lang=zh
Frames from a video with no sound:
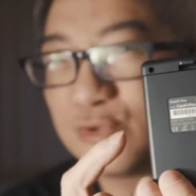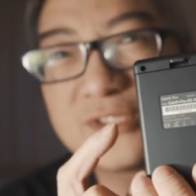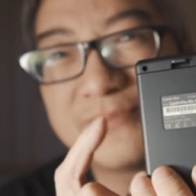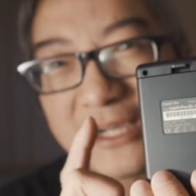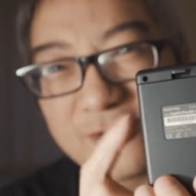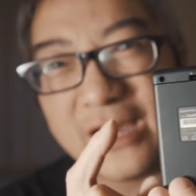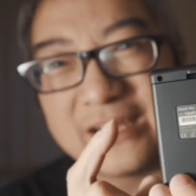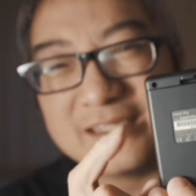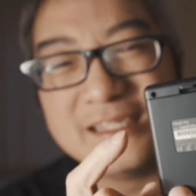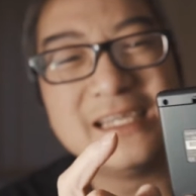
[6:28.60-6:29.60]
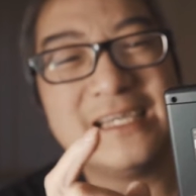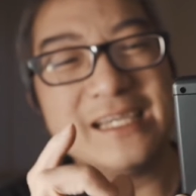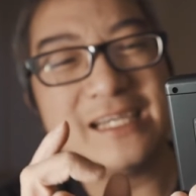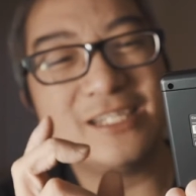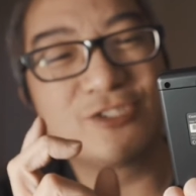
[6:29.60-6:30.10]
度是蛮快的。
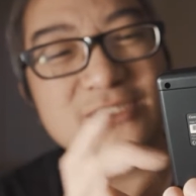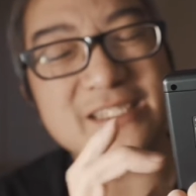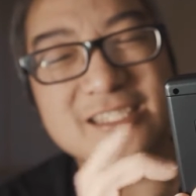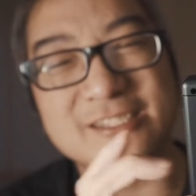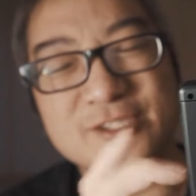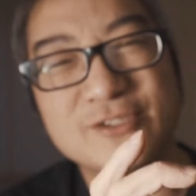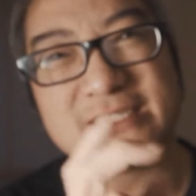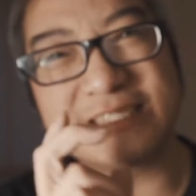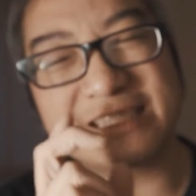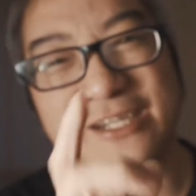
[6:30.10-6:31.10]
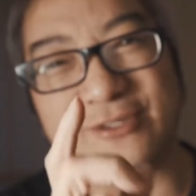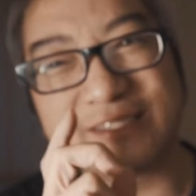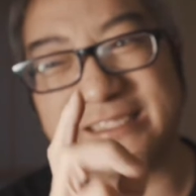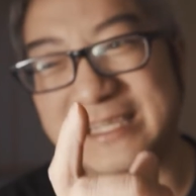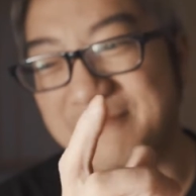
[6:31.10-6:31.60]
你说这个有什么用呢？这个跟我
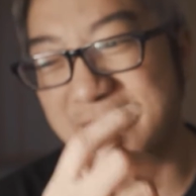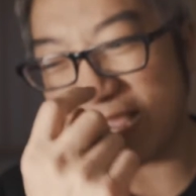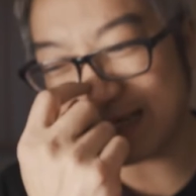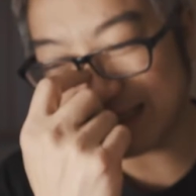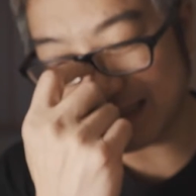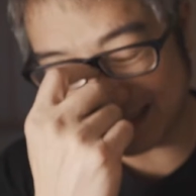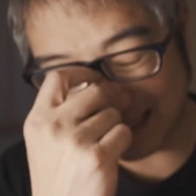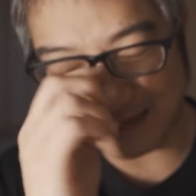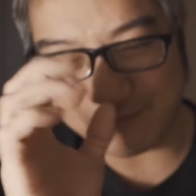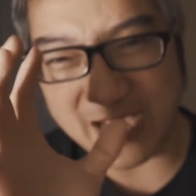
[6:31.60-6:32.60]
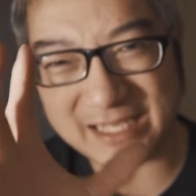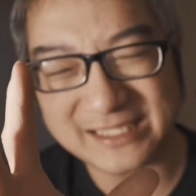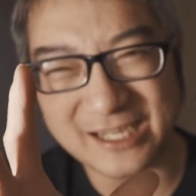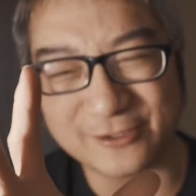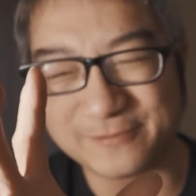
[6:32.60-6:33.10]
之前买的那个拍
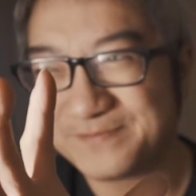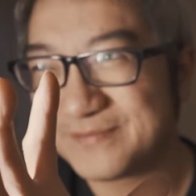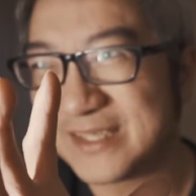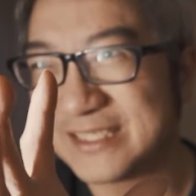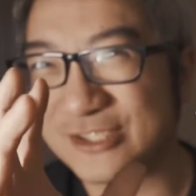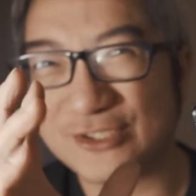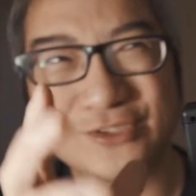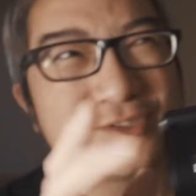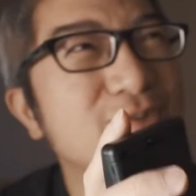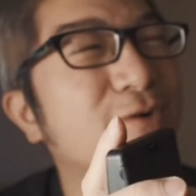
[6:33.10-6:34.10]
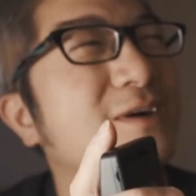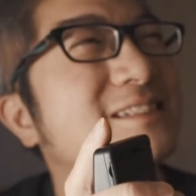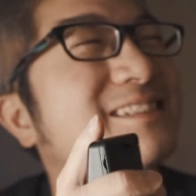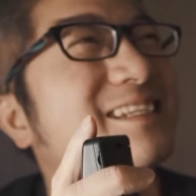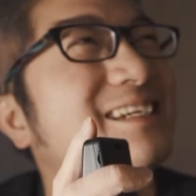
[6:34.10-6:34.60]
照。 或者我忘记